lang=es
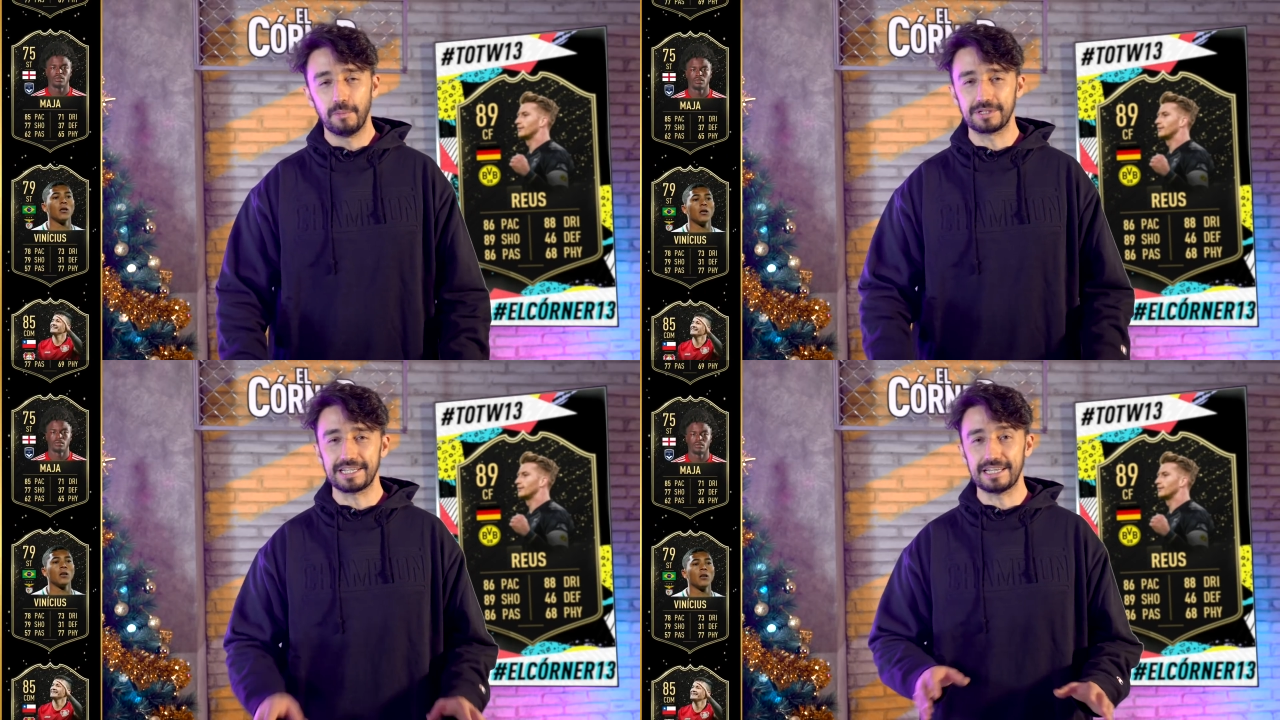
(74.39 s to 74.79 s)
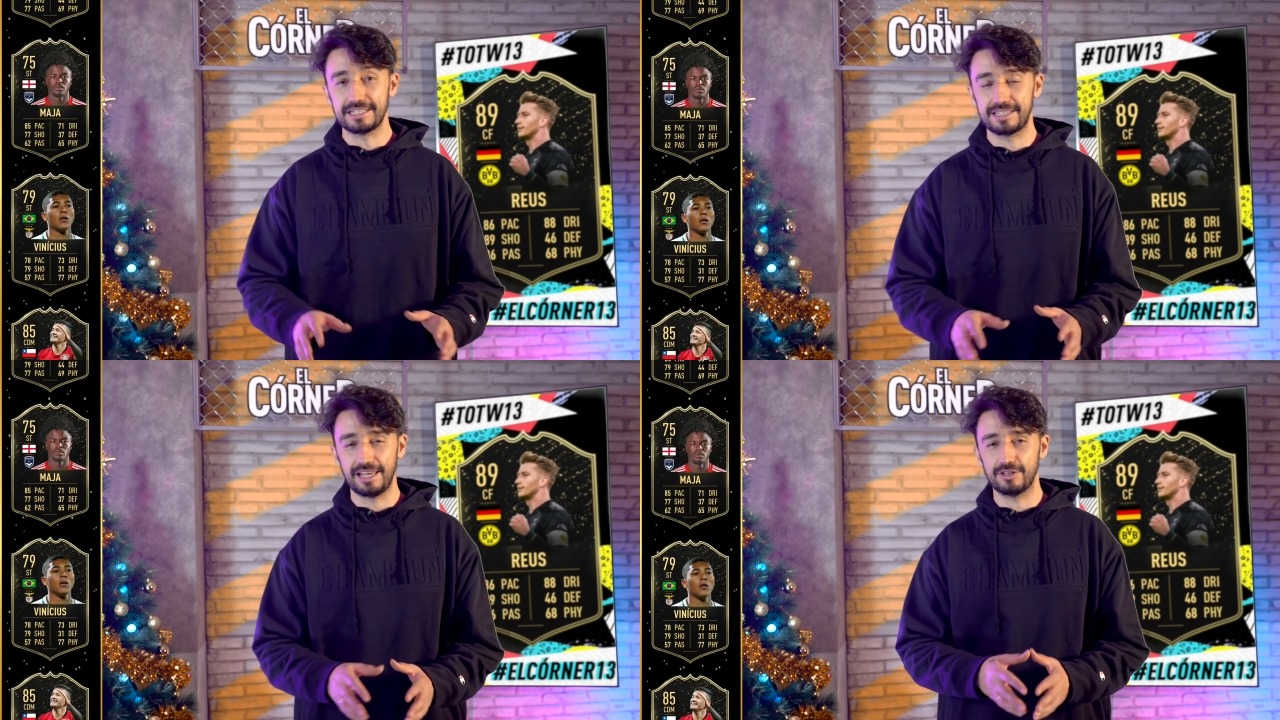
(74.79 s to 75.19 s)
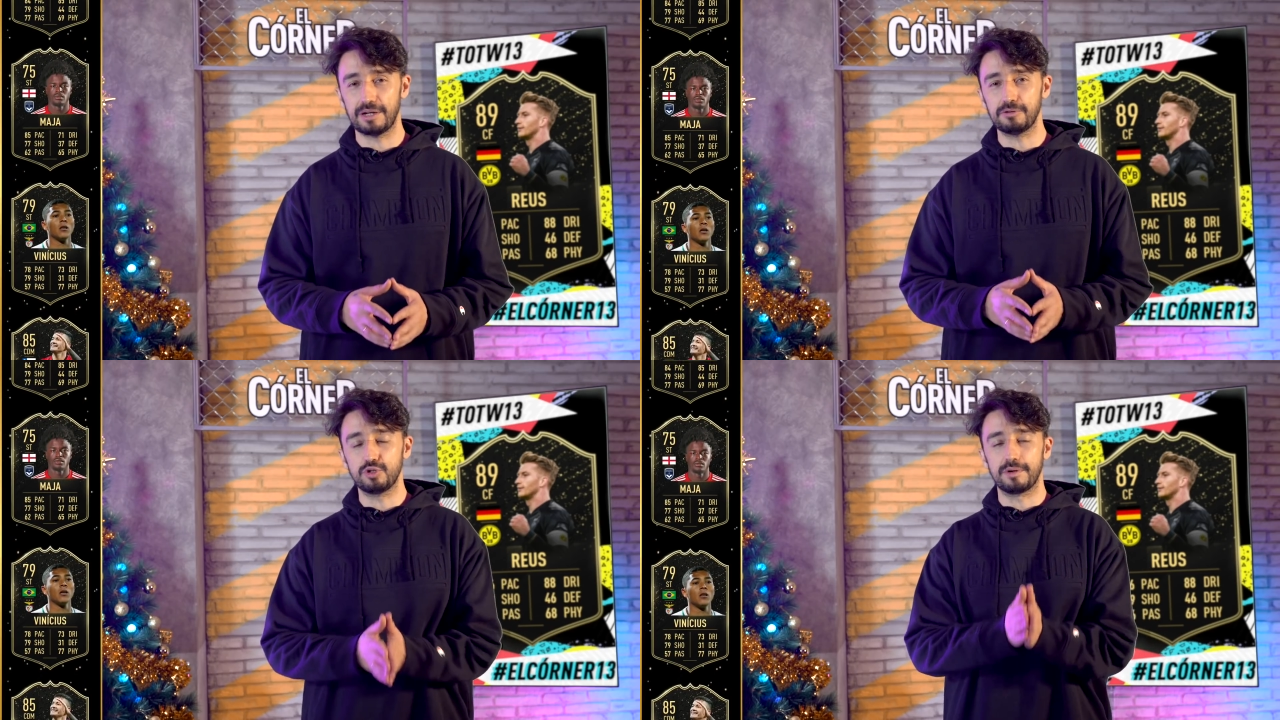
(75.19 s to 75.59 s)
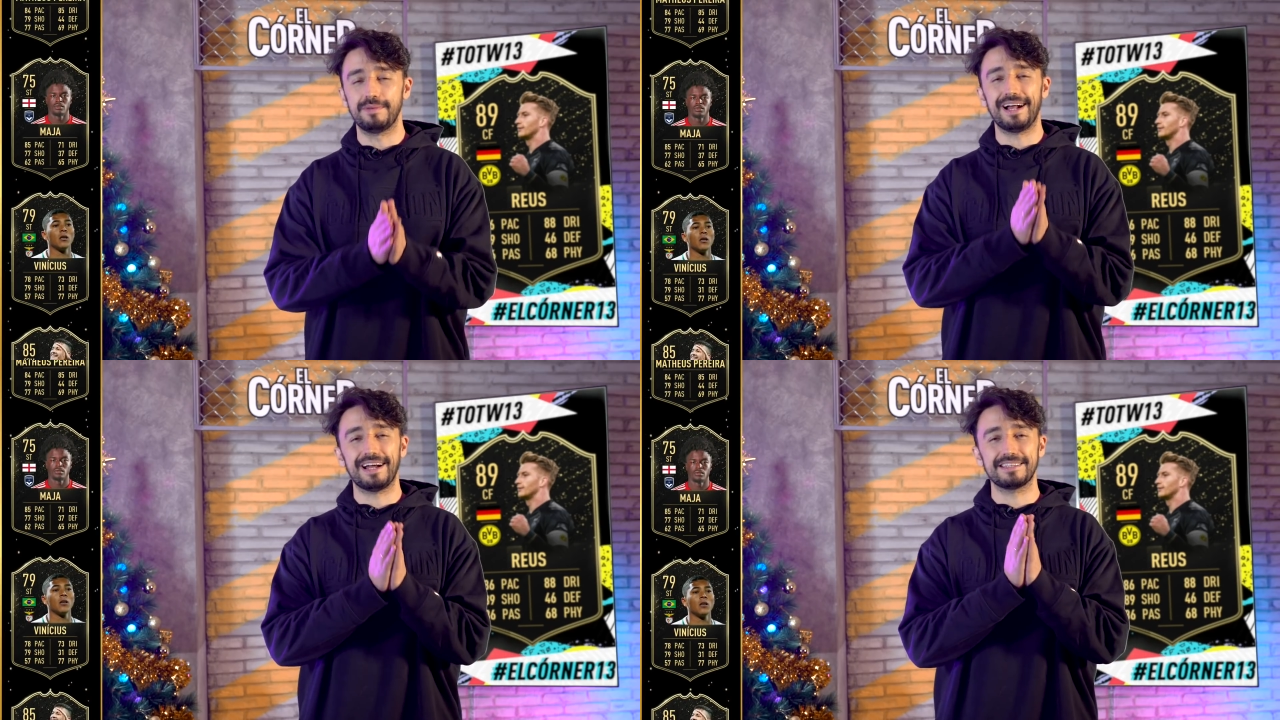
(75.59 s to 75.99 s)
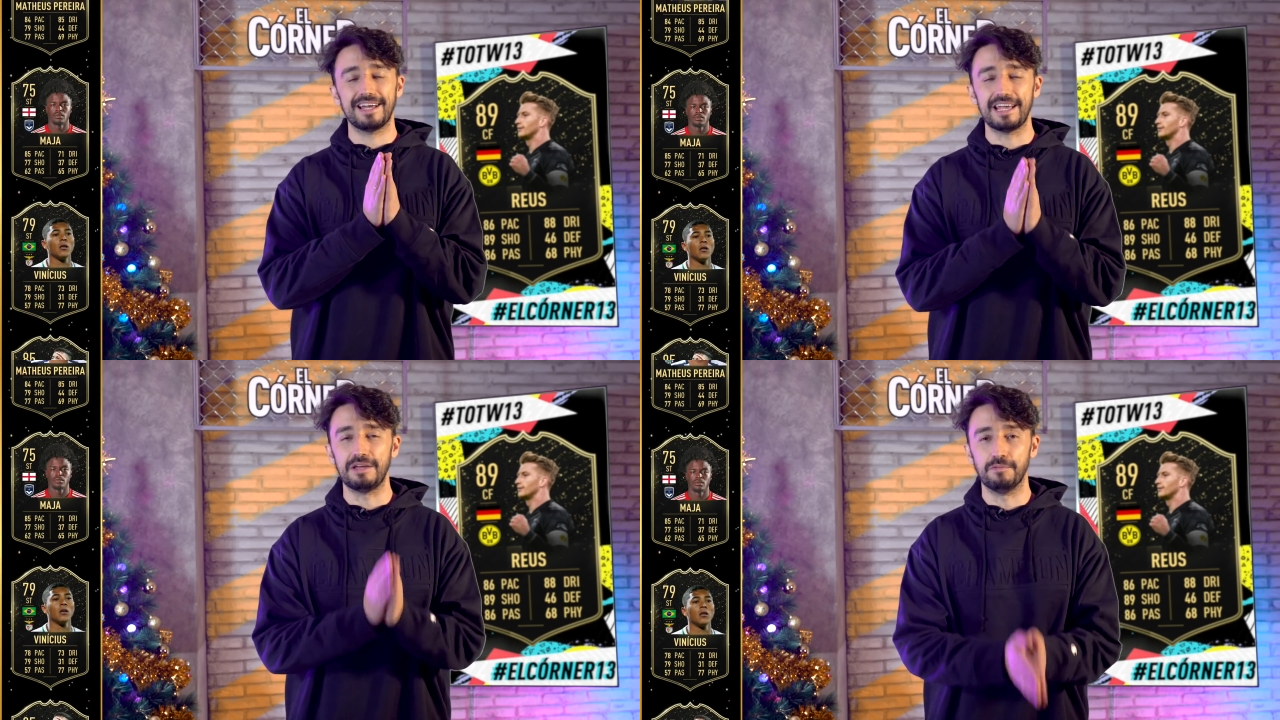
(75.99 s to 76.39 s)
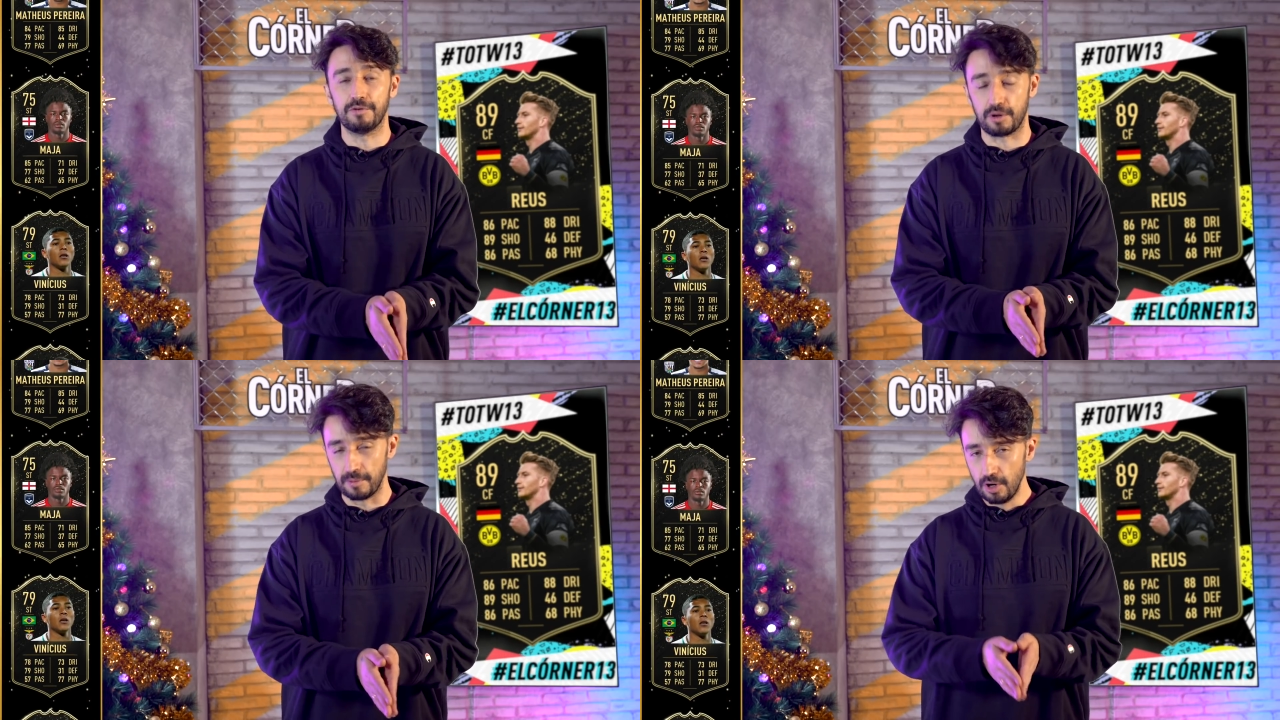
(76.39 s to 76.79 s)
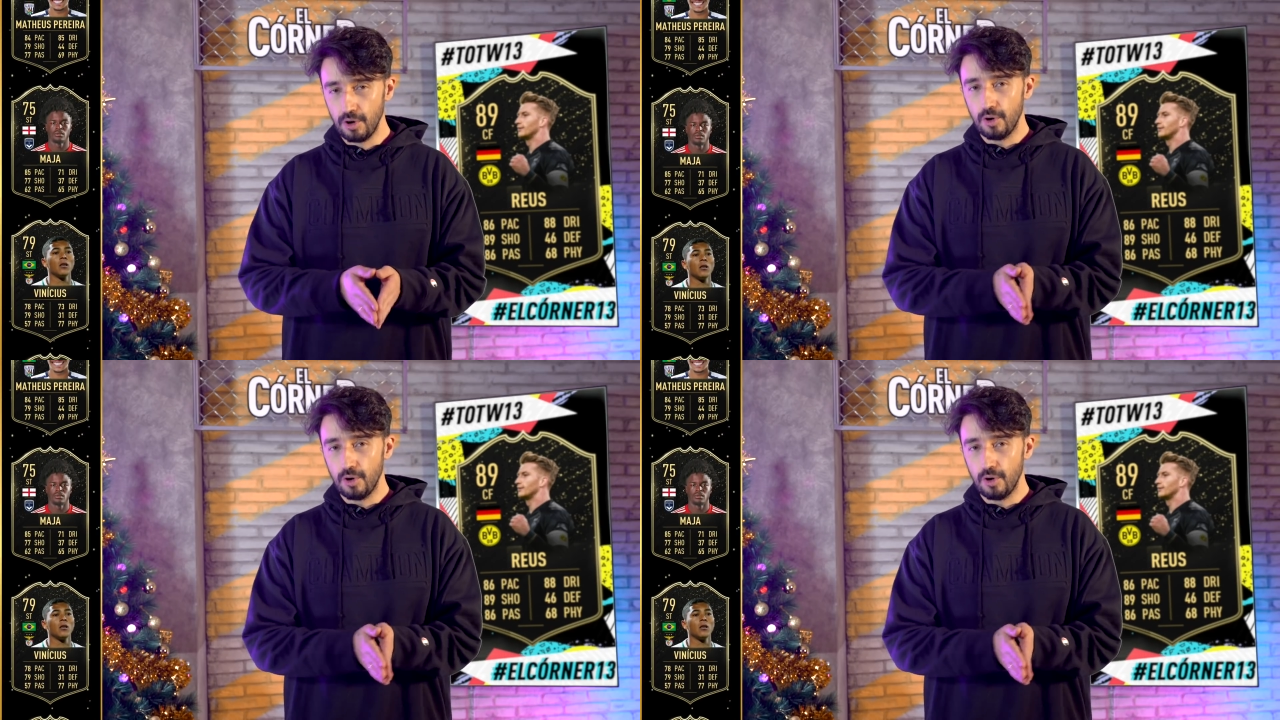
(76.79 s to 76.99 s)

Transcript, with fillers: pues este año tenemos su primera carta Inform.